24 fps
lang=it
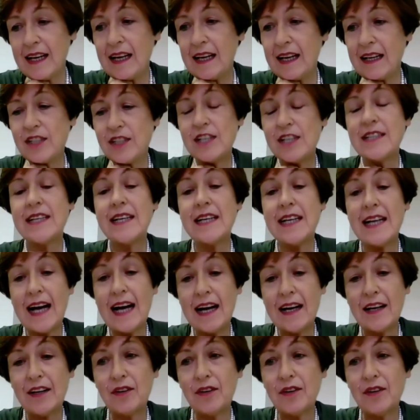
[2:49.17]

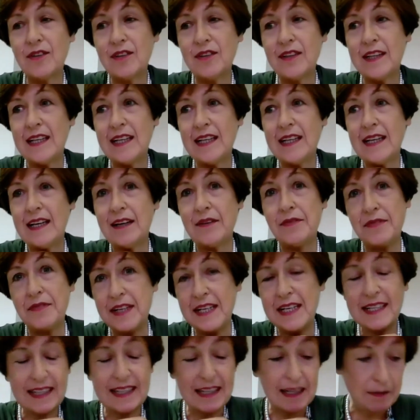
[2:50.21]
centenario della
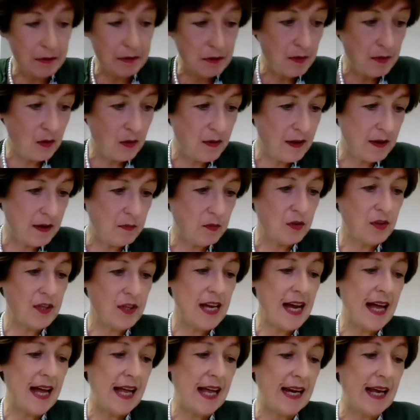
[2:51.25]
fine della Prima Guerra
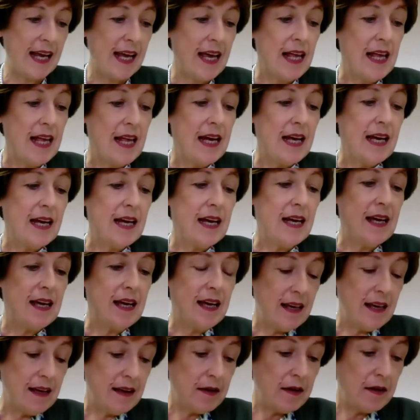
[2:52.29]
Mondiale.
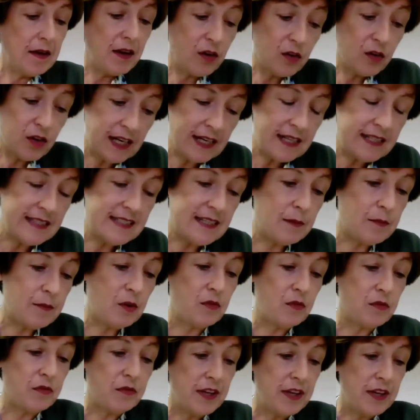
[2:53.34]
Eh, organizziamo
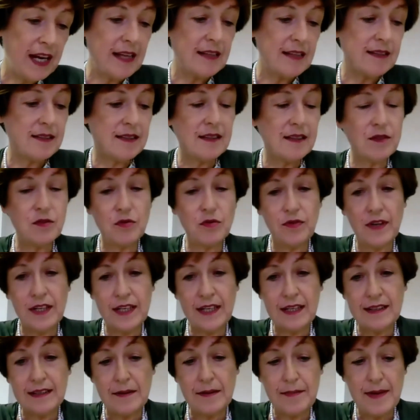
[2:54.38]
conferenze su varie
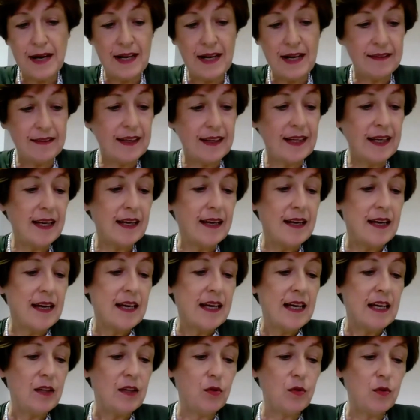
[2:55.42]
tematiche,
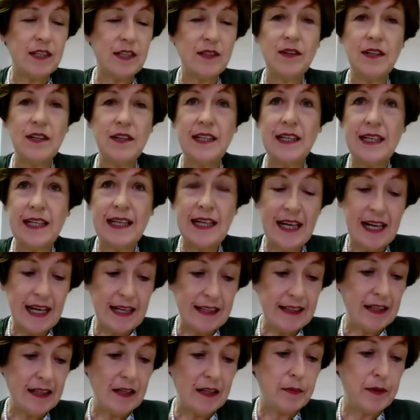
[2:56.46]
educazione del
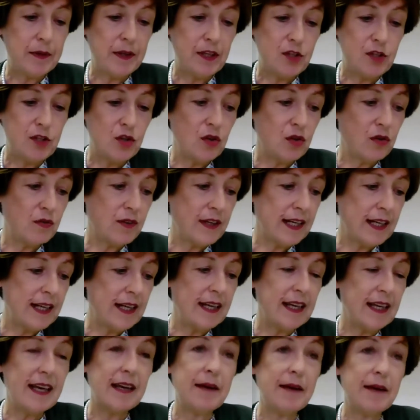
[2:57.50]
carattere per i
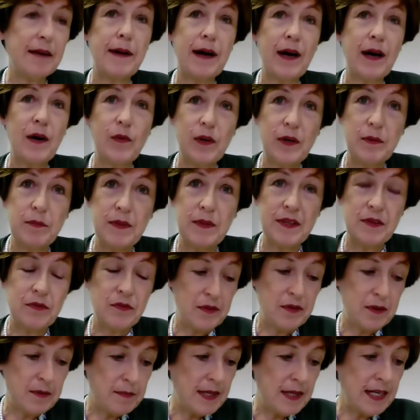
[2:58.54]
giovani, empowerment
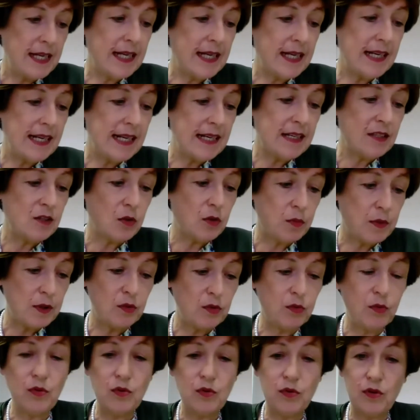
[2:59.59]
femminile,
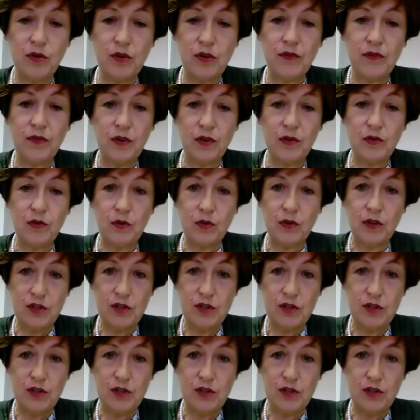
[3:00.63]
soprattutto rivolto a